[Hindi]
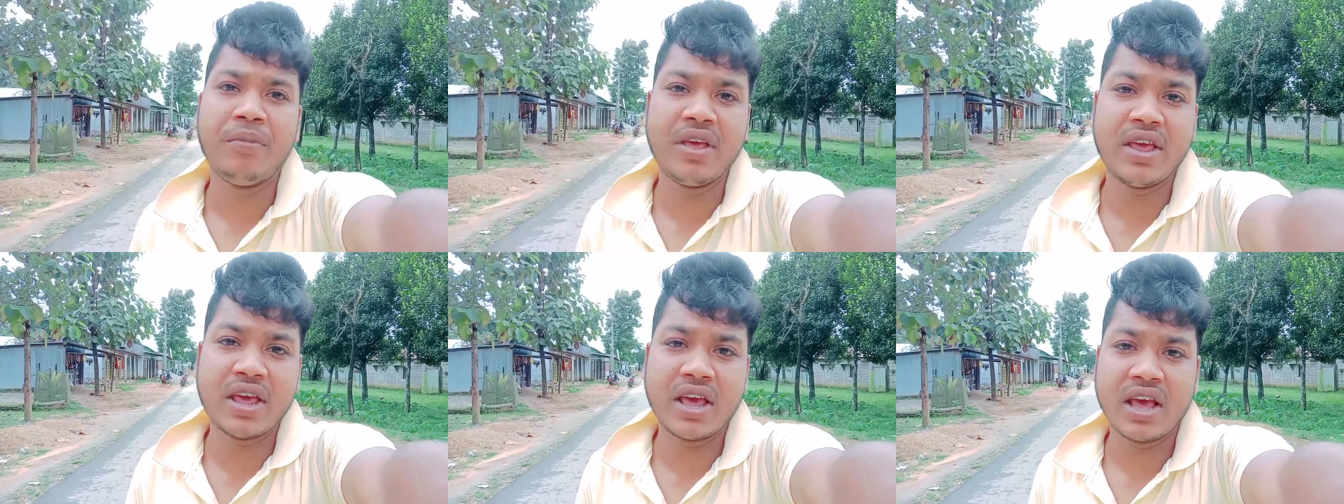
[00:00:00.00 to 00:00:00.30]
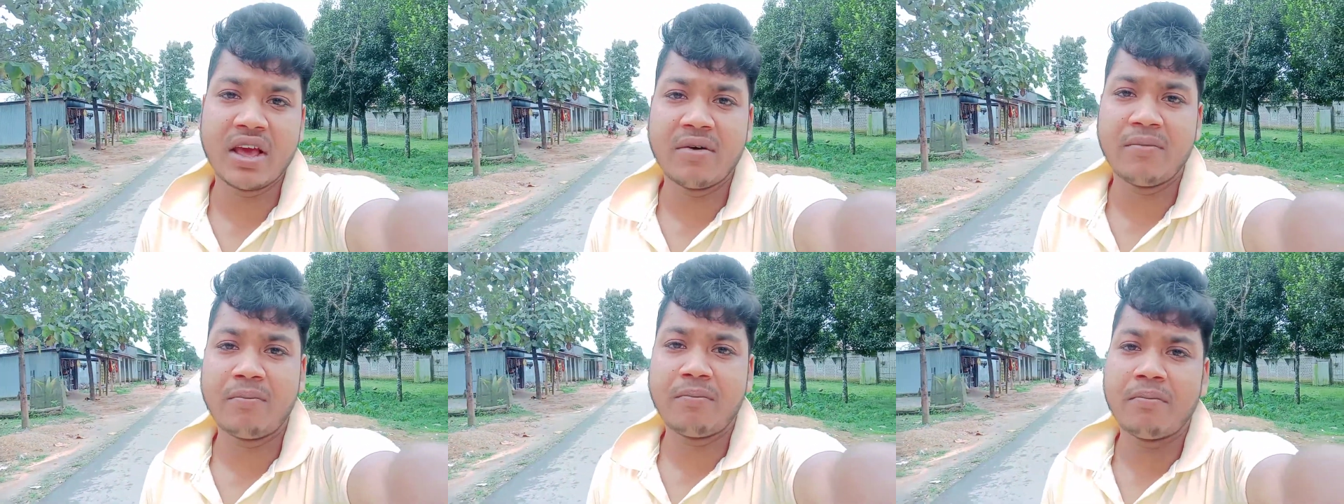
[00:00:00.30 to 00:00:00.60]

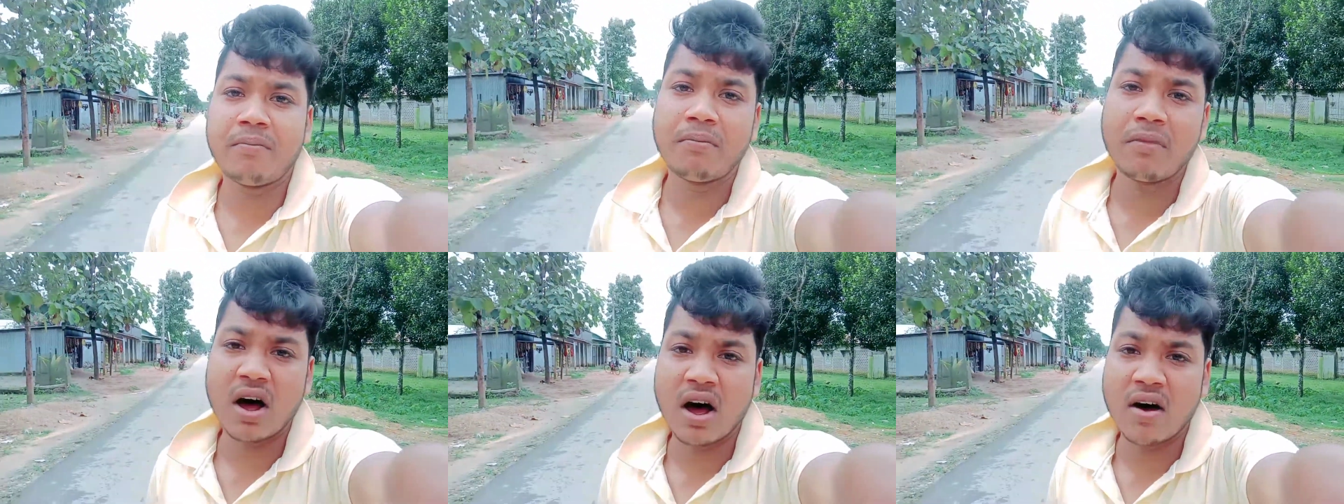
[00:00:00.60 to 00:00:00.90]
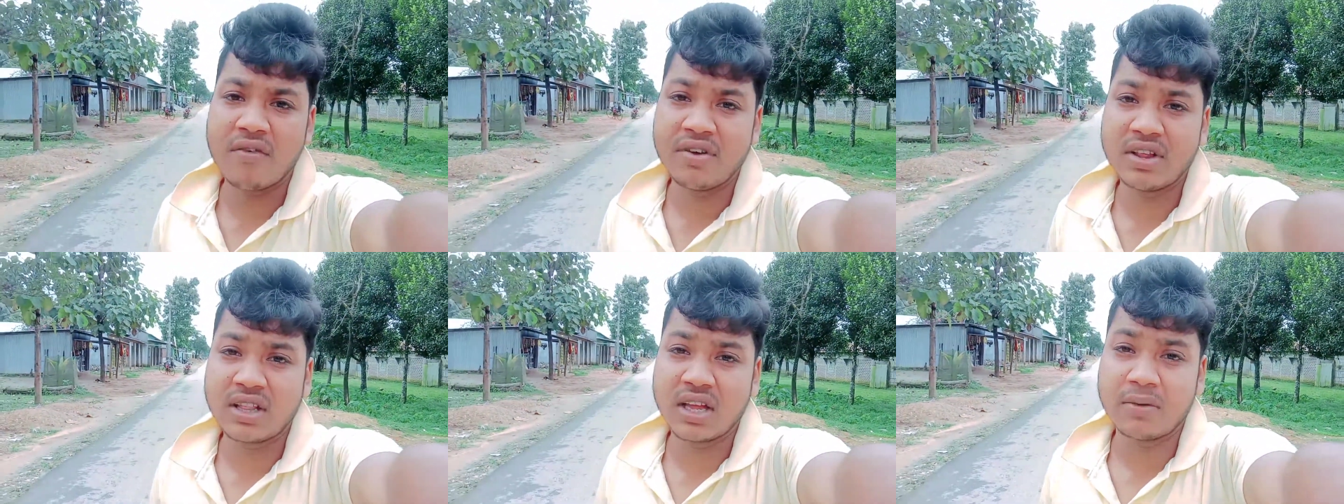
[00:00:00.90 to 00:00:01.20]
बीए
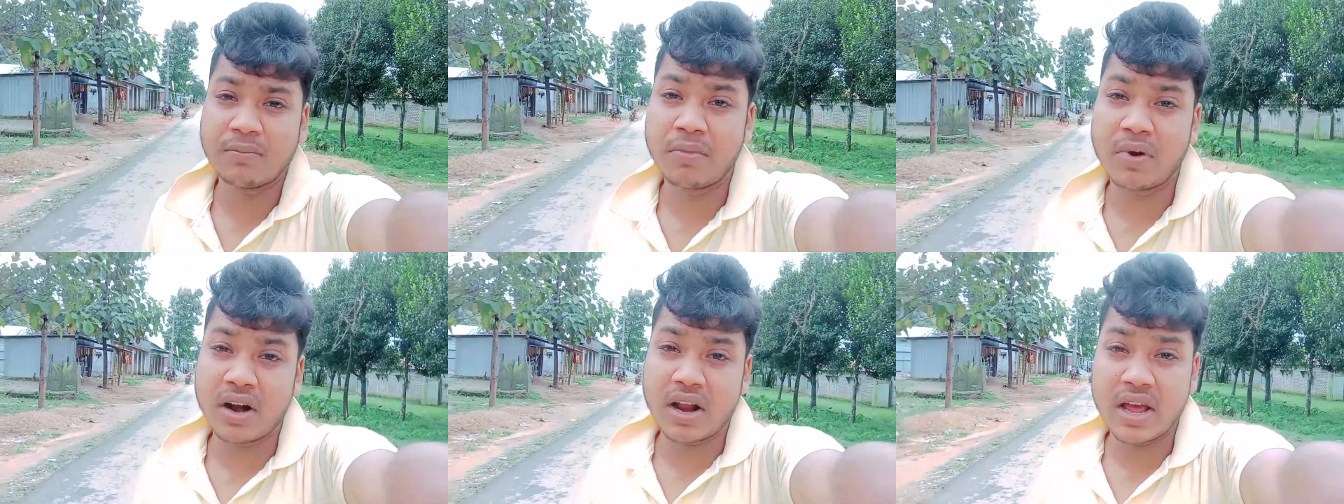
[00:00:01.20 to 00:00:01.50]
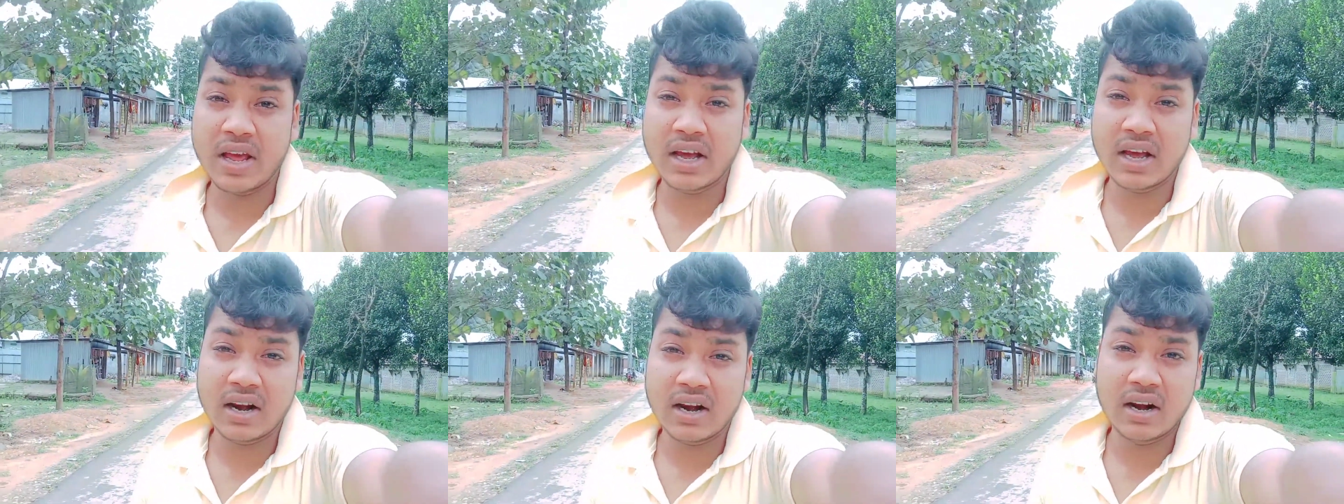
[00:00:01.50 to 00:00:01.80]
अभी तक
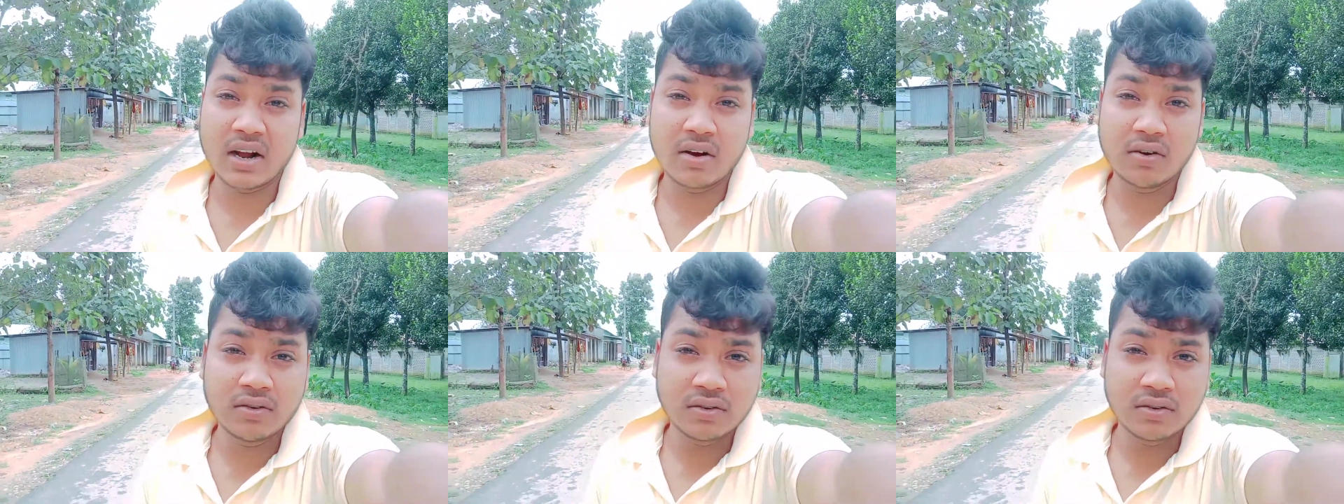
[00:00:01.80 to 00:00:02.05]
पढ़ाई कर रहा